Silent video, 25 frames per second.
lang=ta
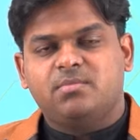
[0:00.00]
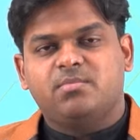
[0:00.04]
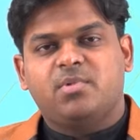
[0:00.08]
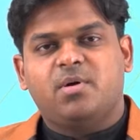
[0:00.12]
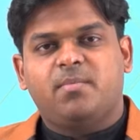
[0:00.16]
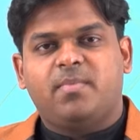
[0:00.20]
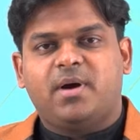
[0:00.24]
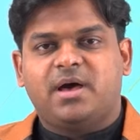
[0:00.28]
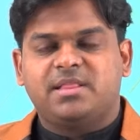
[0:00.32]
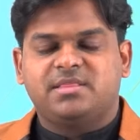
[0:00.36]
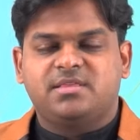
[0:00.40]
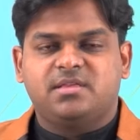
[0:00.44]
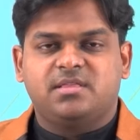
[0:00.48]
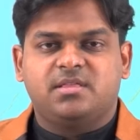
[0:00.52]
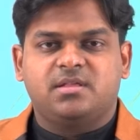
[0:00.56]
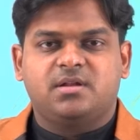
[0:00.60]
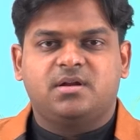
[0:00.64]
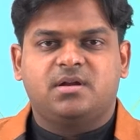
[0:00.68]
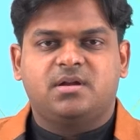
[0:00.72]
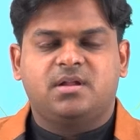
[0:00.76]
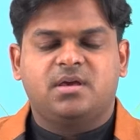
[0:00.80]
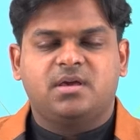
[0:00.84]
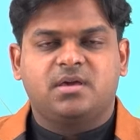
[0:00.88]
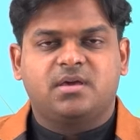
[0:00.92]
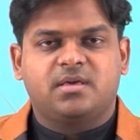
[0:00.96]
நம்ம பார்த்தது
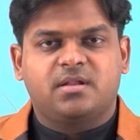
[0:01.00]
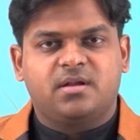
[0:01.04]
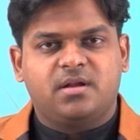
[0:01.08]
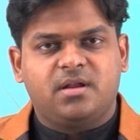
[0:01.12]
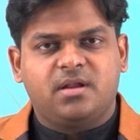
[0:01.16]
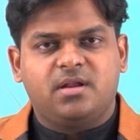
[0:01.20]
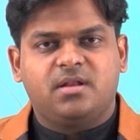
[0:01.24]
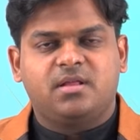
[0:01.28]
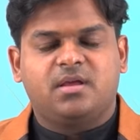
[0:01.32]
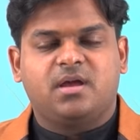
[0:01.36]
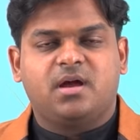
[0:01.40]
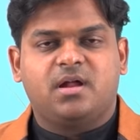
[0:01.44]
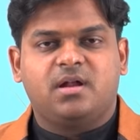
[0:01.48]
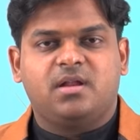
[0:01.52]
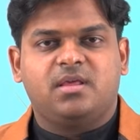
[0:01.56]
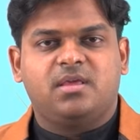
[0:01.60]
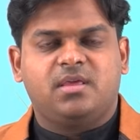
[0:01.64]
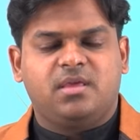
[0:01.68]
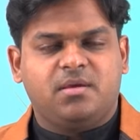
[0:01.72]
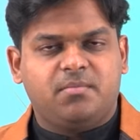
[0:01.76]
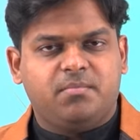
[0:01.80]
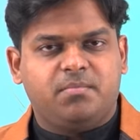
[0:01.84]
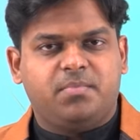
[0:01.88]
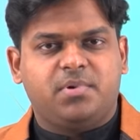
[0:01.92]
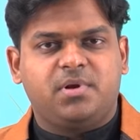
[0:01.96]
என்னன்னா கிரெடிட் கார்டு
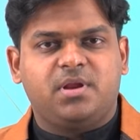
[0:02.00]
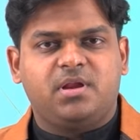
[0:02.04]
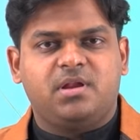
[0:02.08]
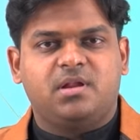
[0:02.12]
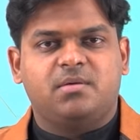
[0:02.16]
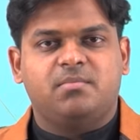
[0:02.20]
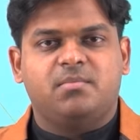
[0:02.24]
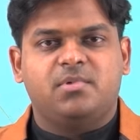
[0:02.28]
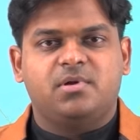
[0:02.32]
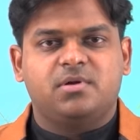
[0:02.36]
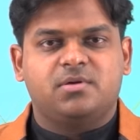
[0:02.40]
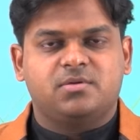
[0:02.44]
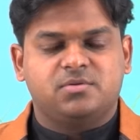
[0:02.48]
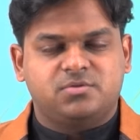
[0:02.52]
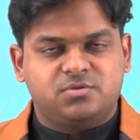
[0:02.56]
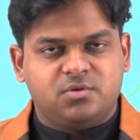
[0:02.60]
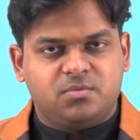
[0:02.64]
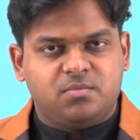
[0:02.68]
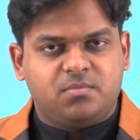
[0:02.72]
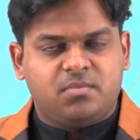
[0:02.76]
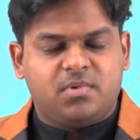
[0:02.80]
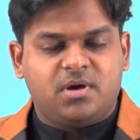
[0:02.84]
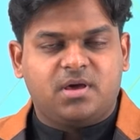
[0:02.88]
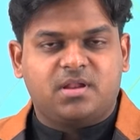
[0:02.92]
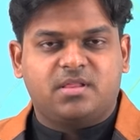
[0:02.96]
எப்படி நம்மளுக்கு
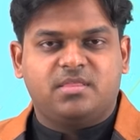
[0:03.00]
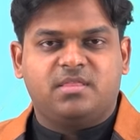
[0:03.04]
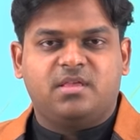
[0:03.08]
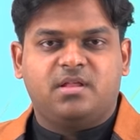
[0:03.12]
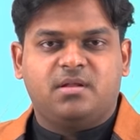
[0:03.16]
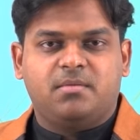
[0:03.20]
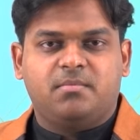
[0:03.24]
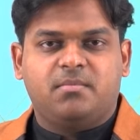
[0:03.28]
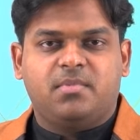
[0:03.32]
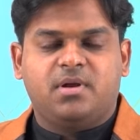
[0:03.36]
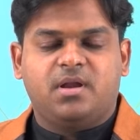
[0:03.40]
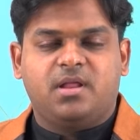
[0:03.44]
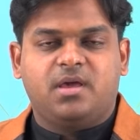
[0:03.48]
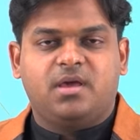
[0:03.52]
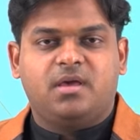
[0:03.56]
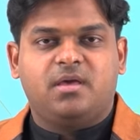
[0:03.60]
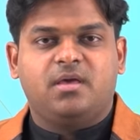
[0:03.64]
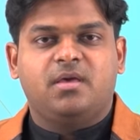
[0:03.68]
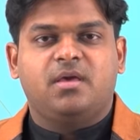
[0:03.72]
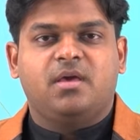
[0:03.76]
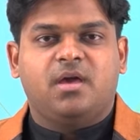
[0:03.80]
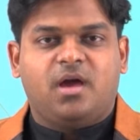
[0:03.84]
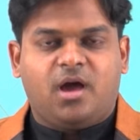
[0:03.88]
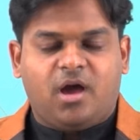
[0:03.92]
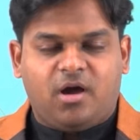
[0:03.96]
சும்மா இருந்த நம்மளை
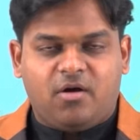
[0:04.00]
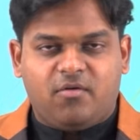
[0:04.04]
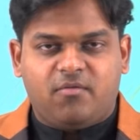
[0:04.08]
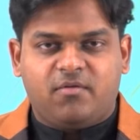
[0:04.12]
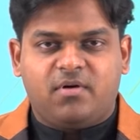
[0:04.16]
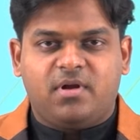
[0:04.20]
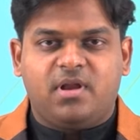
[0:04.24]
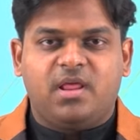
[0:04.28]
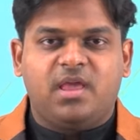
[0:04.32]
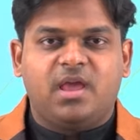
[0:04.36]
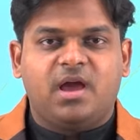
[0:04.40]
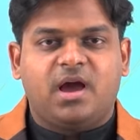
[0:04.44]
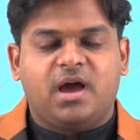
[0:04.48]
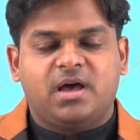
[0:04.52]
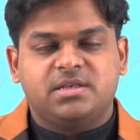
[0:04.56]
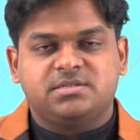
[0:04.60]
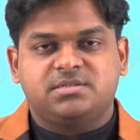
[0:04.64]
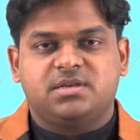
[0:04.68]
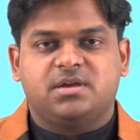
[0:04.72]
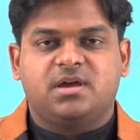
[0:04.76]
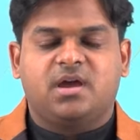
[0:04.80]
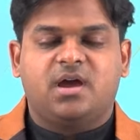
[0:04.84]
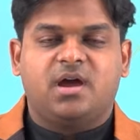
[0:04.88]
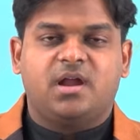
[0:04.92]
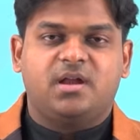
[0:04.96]
அவங்களே
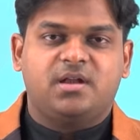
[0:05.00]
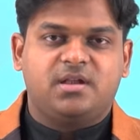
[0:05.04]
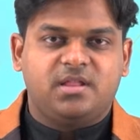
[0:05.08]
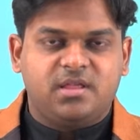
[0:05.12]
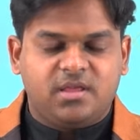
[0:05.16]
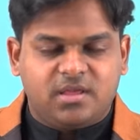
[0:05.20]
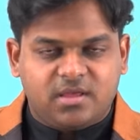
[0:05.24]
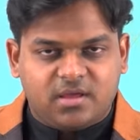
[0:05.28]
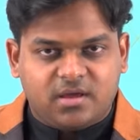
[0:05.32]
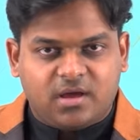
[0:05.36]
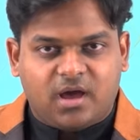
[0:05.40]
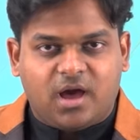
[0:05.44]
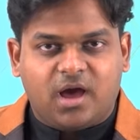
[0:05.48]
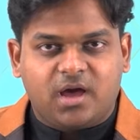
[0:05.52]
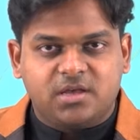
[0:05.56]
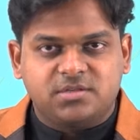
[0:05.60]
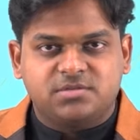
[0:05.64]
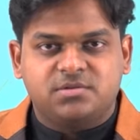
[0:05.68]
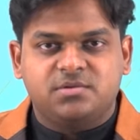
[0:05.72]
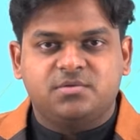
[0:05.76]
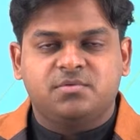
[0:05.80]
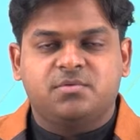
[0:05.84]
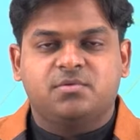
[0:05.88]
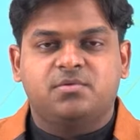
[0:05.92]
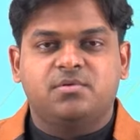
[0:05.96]
ஆசை காட்டி
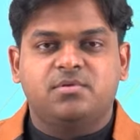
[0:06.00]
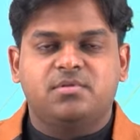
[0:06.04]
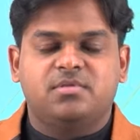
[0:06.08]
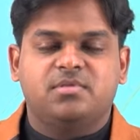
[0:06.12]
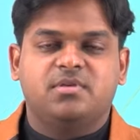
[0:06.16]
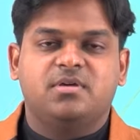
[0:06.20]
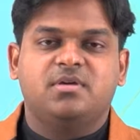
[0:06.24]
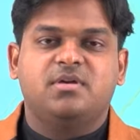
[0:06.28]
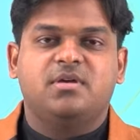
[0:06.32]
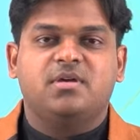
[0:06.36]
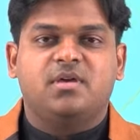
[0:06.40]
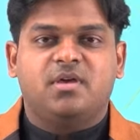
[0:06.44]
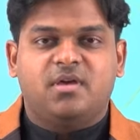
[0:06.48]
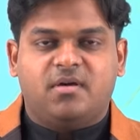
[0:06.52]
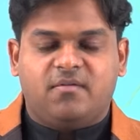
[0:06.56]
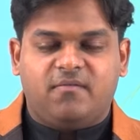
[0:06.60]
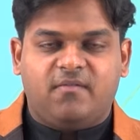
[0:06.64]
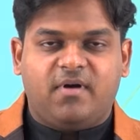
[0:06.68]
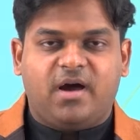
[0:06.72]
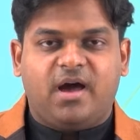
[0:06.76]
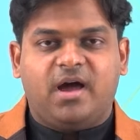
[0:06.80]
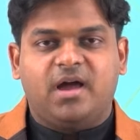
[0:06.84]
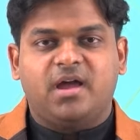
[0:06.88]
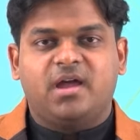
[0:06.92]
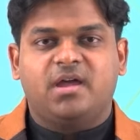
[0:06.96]
காசும் கொடுத்து
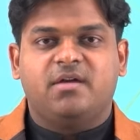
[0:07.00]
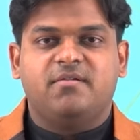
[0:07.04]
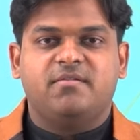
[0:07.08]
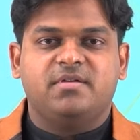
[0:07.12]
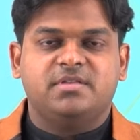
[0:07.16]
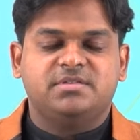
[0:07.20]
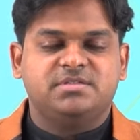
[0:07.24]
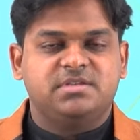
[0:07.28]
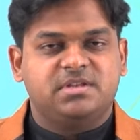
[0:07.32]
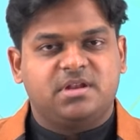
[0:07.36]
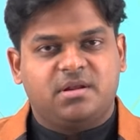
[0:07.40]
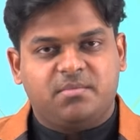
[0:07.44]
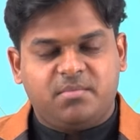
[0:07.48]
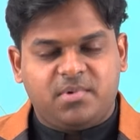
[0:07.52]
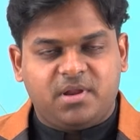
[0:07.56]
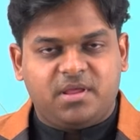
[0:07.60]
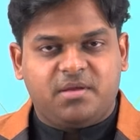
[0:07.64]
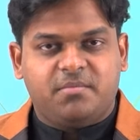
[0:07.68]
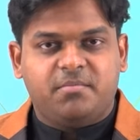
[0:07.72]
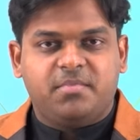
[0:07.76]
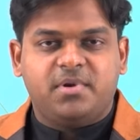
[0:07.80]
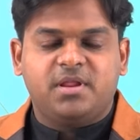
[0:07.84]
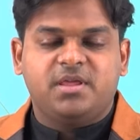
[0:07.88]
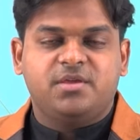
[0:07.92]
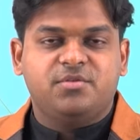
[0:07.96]
வாங்க வச்சு நம்மளை
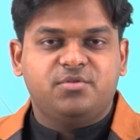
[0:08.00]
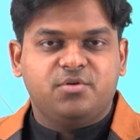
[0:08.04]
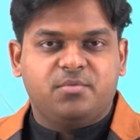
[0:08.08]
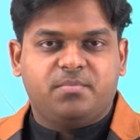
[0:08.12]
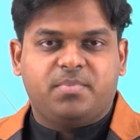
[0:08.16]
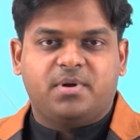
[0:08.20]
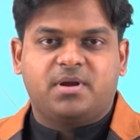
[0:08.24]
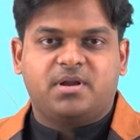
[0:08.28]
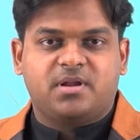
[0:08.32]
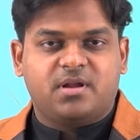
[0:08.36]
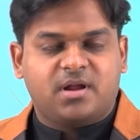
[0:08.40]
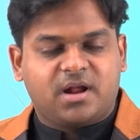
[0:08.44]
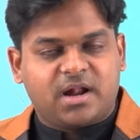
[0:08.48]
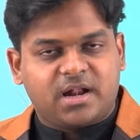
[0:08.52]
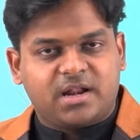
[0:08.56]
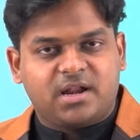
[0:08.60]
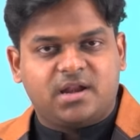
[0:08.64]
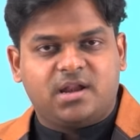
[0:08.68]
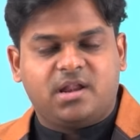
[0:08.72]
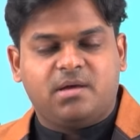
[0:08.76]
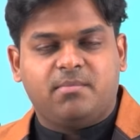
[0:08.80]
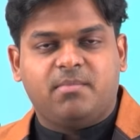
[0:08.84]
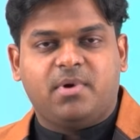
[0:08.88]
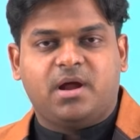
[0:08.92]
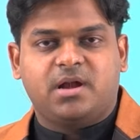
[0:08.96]
எப்படி இது பண்ணுற
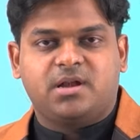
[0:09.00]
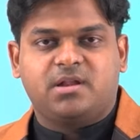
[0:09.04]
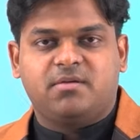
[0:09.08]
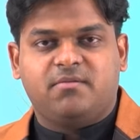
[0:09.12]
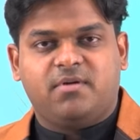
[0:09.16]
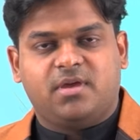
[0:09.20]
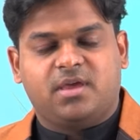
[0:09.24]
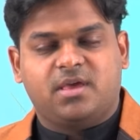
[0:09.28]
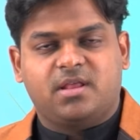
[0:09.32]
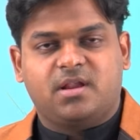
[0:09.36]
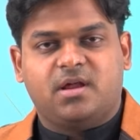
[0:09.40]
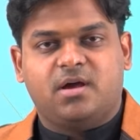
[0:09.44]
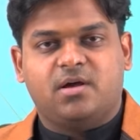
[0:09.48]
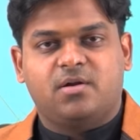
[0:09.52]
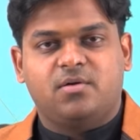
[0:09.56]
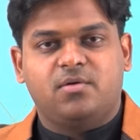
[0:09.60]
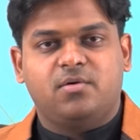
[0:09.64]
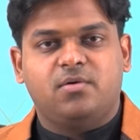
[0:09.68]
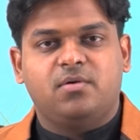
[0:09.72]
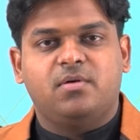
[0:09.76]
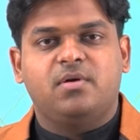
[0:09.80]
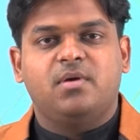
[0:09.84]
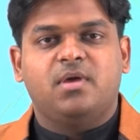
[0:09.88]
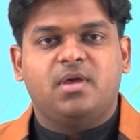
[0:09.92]
கடனில் மாட்ட வைக்கிறாங்களோ